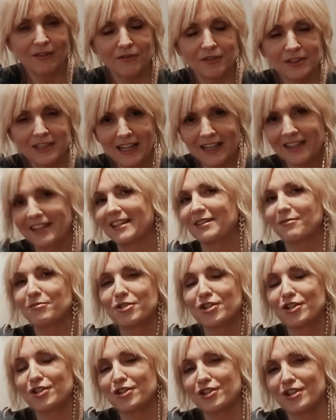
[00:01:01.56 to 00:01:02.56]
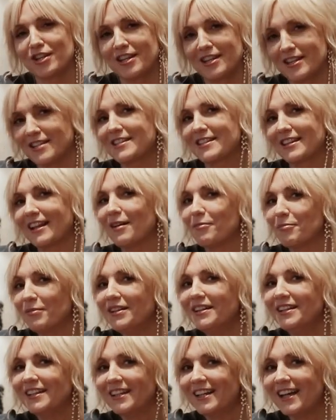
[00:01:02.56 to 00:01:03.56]
wydaje nam się, że je
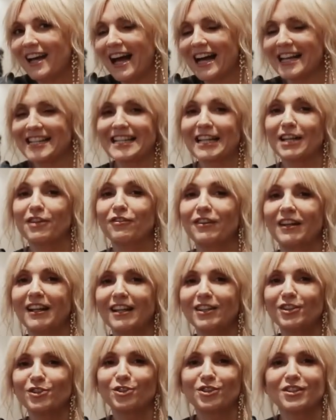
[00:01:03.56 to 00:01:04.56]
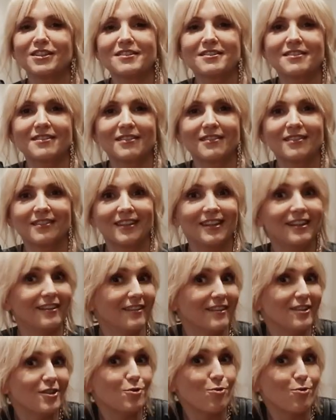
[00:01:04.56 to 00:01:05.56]
znamy, a za chwilę to jest inny